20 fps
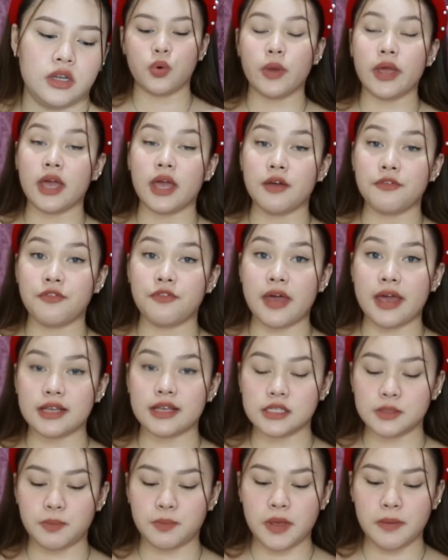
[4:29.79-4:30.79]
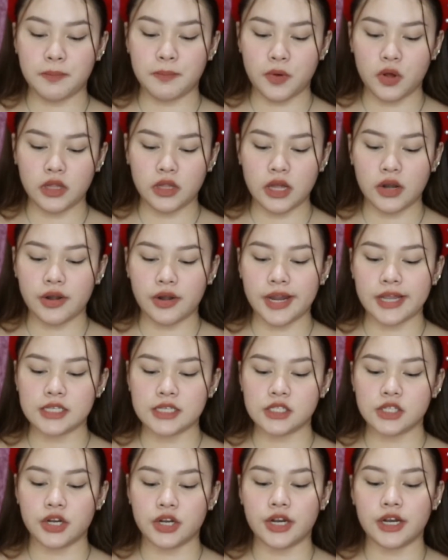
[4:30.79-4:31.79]
Quick Effects Pimple
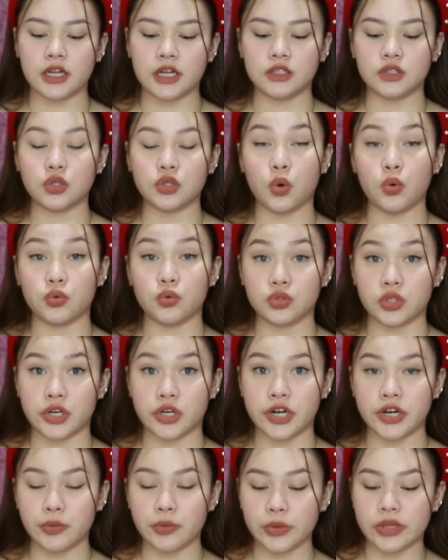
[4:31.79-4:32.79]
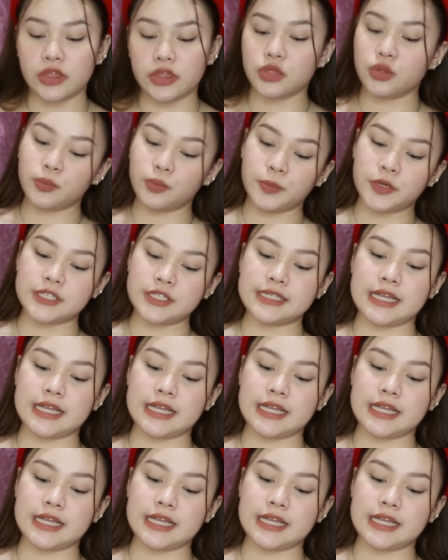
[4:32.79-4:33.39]
Eraser na toner with 2%